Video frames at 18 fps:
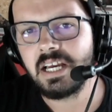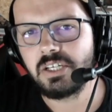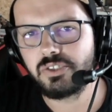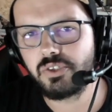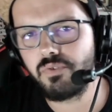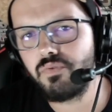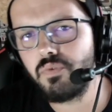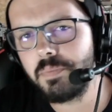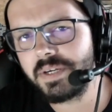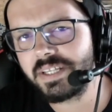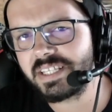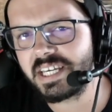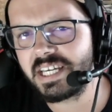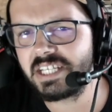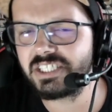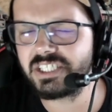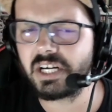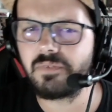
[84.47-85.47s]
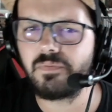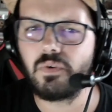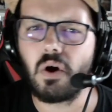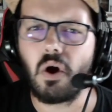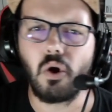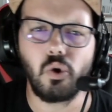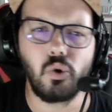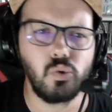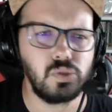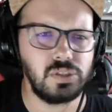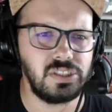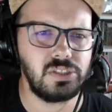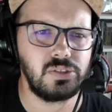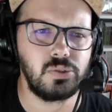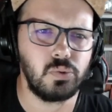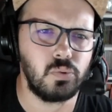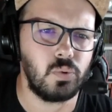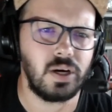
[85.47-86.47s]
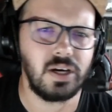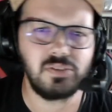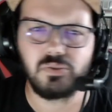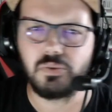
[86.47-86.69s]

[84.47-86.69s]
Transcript: Je vous mettrai à chaque fois en condition hein,